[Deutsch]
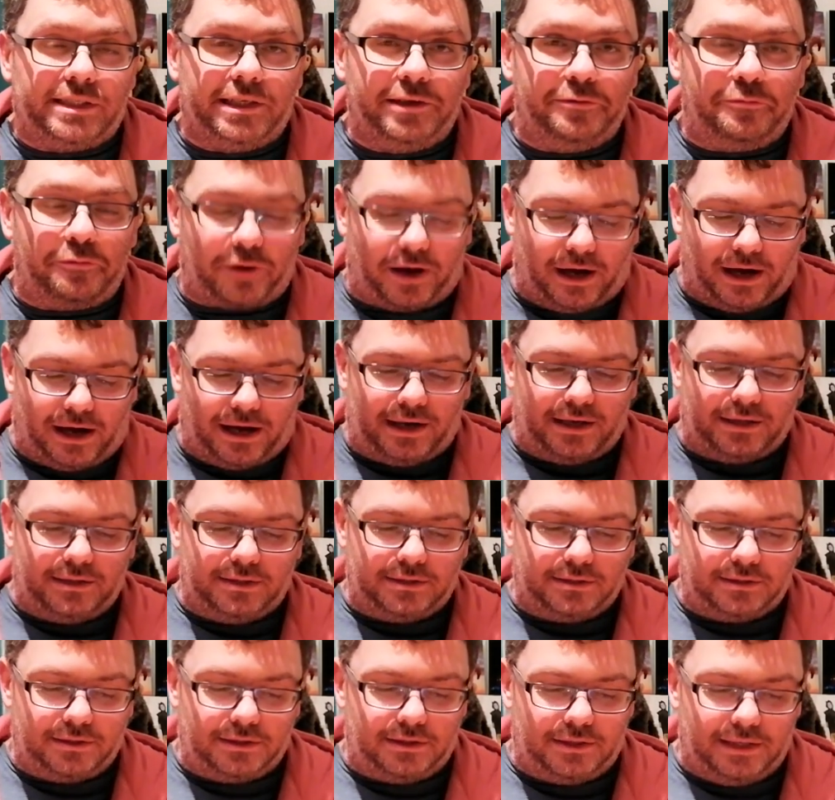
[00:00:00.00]
die Frage,
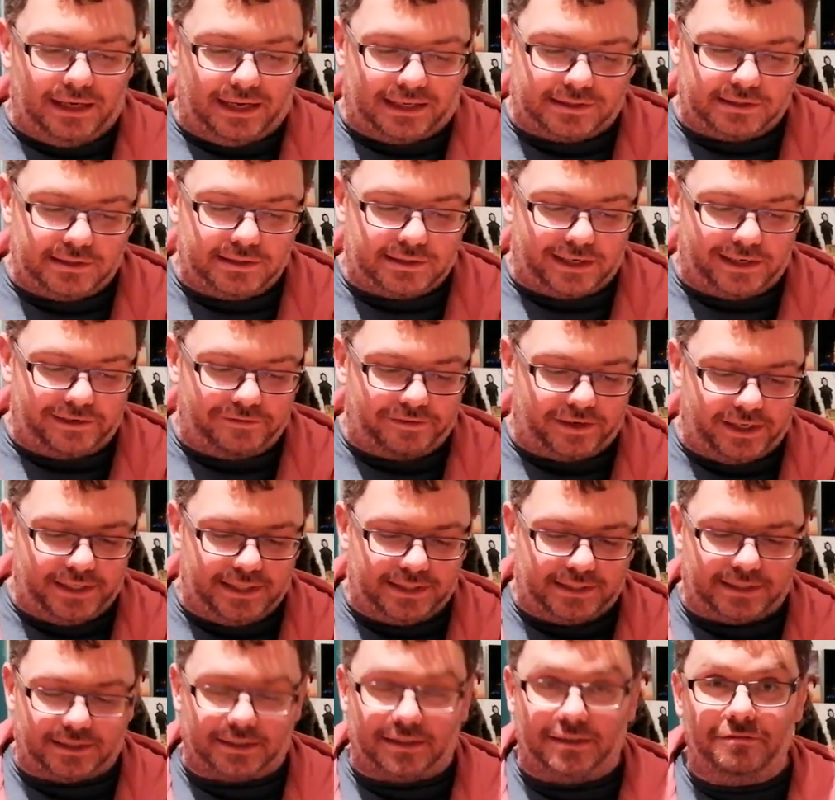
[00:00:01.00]
lasse ich es einfach hier
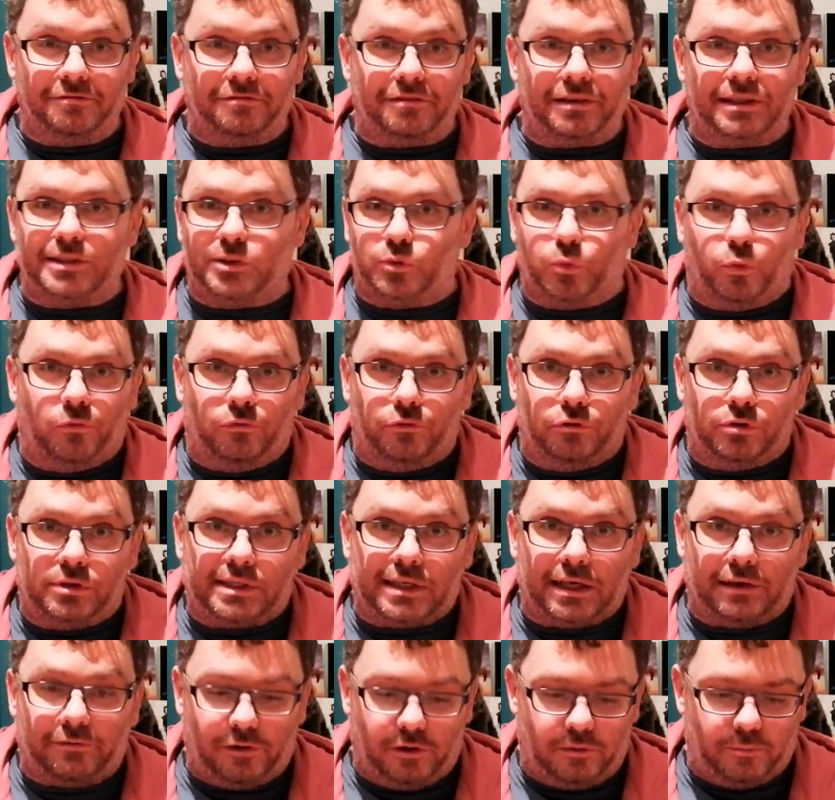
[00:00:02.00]
drin, weil so wird es
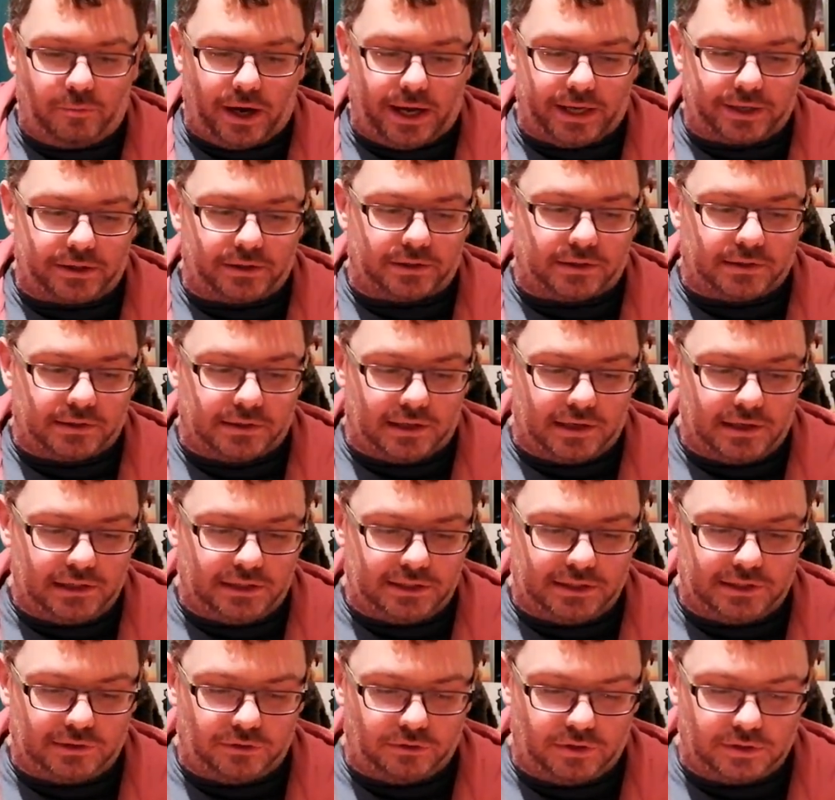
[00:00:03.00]
ja von Maika gesagt,
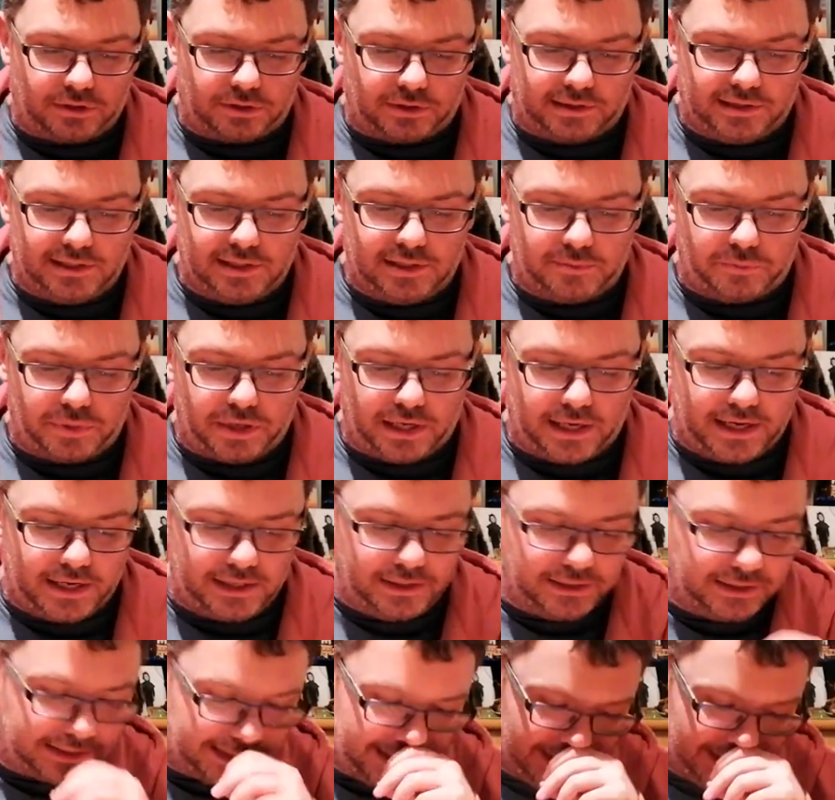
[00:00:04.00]
ich soll es aus diesem Behältnis